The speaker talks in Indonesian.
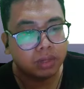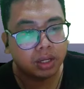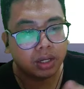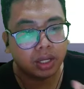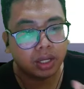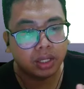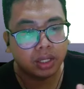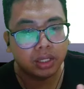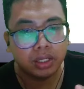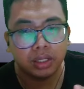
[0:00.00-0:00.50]
nah
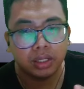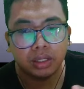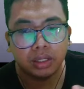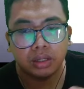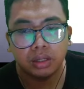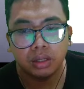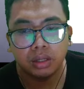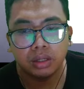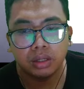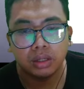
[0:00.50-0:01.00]
kayak
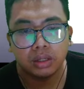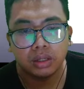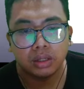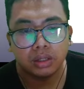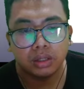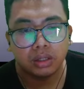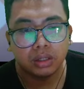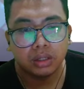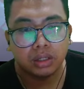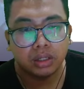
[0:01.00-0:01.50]
gini
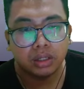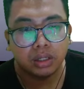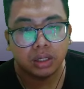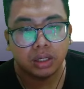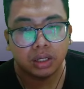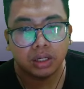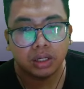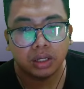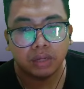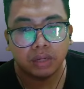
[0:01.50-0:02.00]
ini
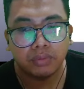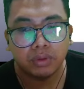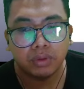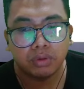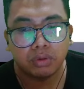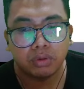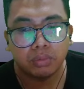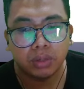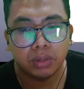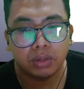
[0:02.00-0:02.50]
adalah
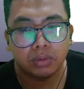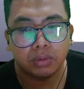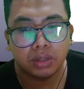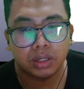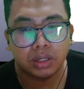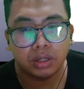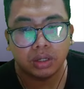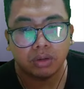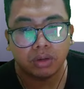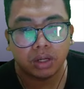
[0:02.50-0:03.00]
fitur baru
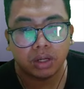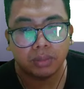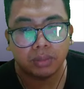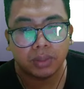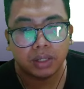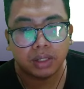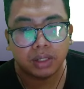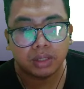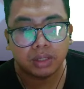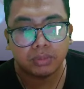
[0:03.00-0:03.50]
dari
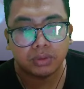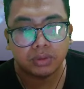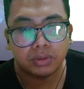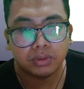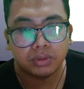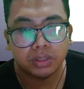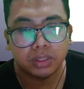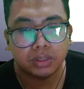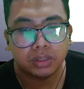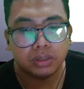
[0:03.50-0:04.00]
Lokapala ya
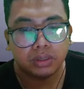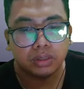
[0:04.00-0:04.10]
Ponsui